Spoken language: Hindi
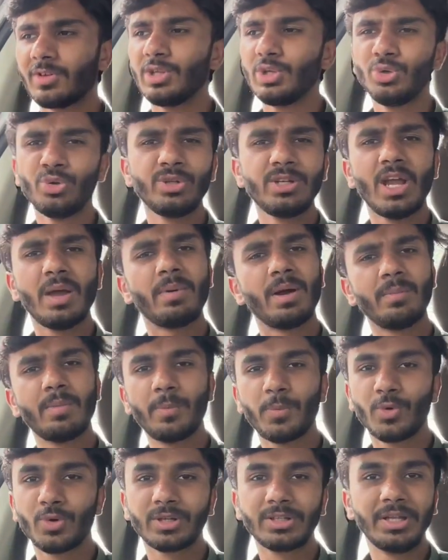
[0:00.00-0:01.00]
यूं नहीं है भाई मैं
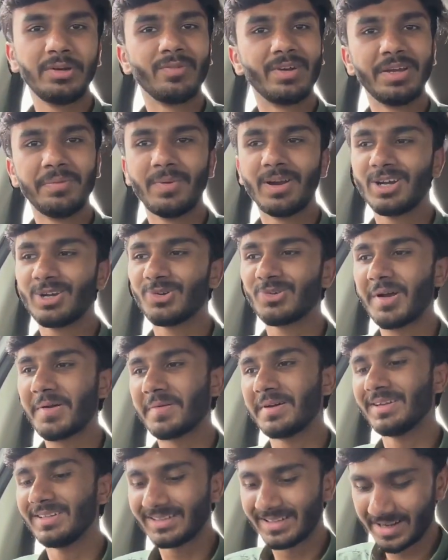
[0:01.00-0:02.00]
पूरे दिन वहीं बैठूंगा
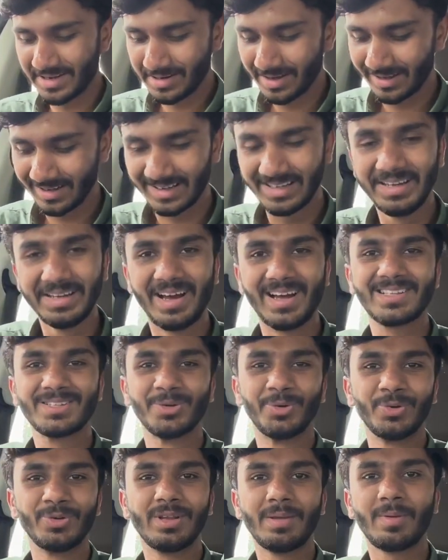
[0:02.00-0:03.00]
भाई इतना खाली आज
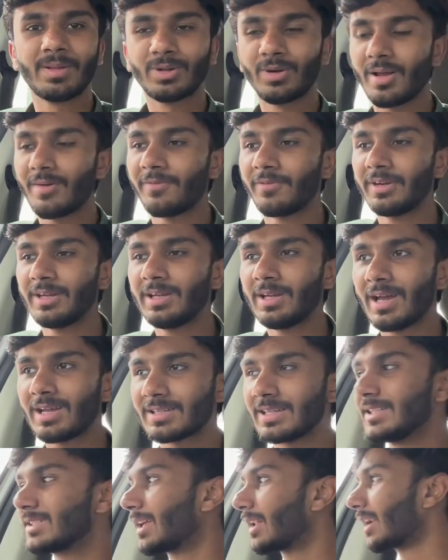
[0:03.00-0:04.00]
नहीं मैं थोड़ा फ्री है
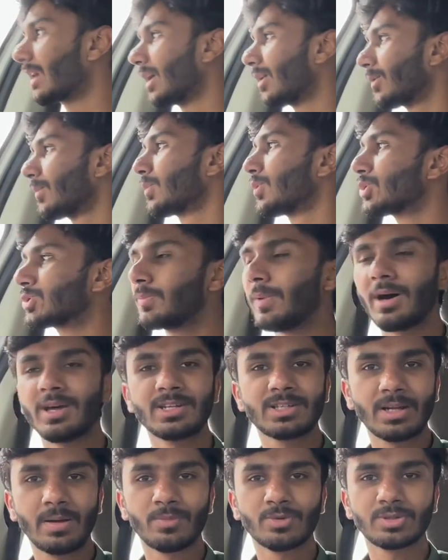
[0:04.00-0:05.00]
ऐसा ही चल रहा है और कुछ
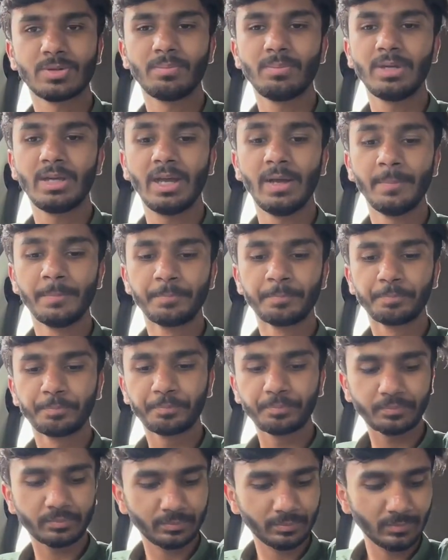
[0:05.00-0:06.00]
बारिश का मौसम भी है
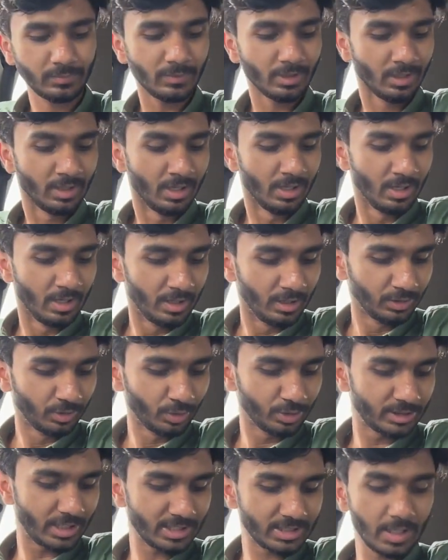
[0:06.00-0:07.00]

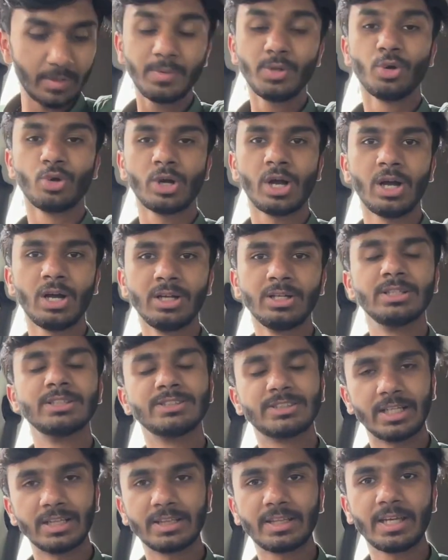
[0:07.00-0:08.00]
तो जैसा भी होगा
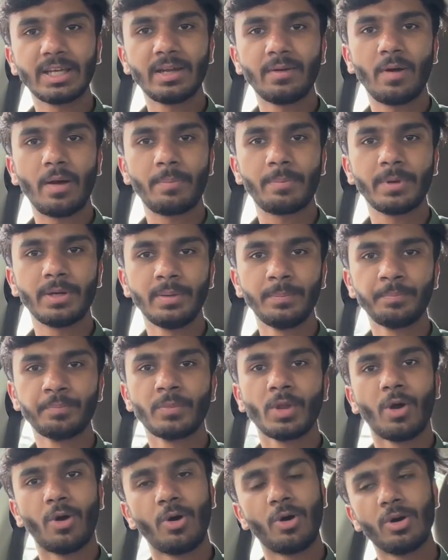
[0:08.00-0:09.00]
चलते हैं वहाँ पे
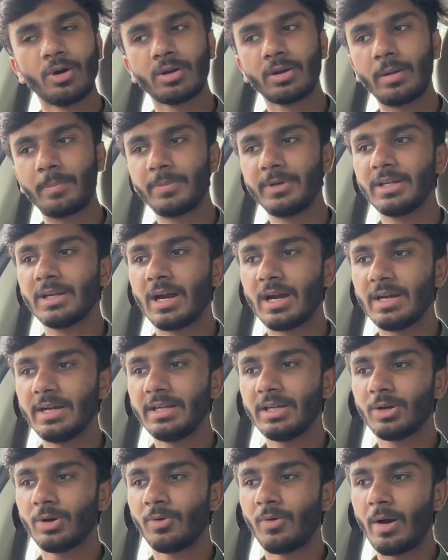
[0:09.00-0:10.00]
और अपनी
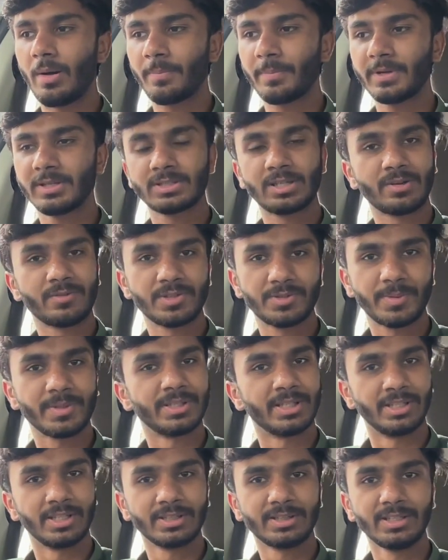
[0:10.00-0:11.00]
गाड़ी को वहाँ पे सर्विस पे
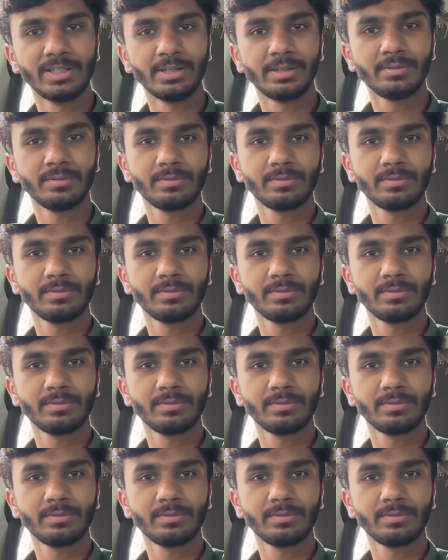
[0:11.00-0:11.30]
दे देते हैं